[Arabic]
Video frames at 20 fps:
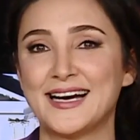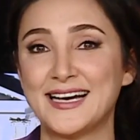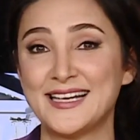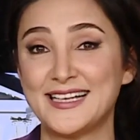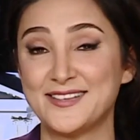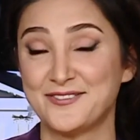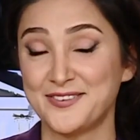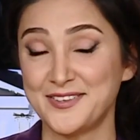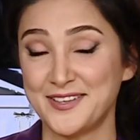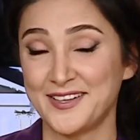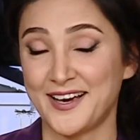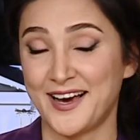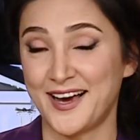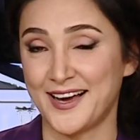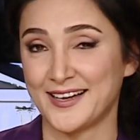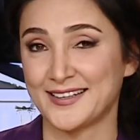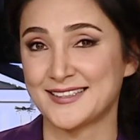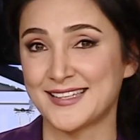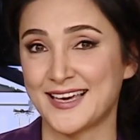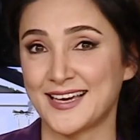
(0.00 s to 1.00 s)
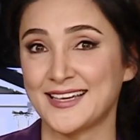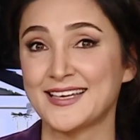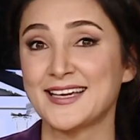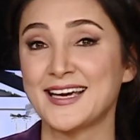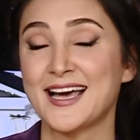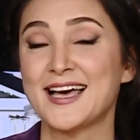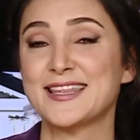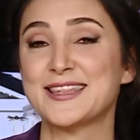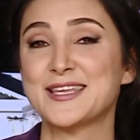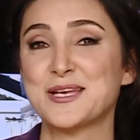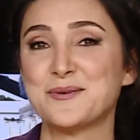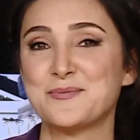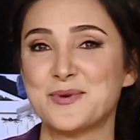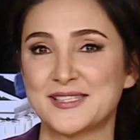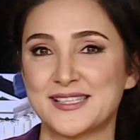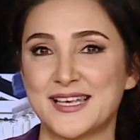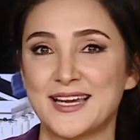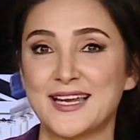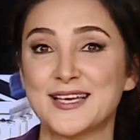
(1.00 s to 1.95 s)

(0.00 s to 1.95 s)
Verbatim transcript: في حال تحقيق هذه المسألة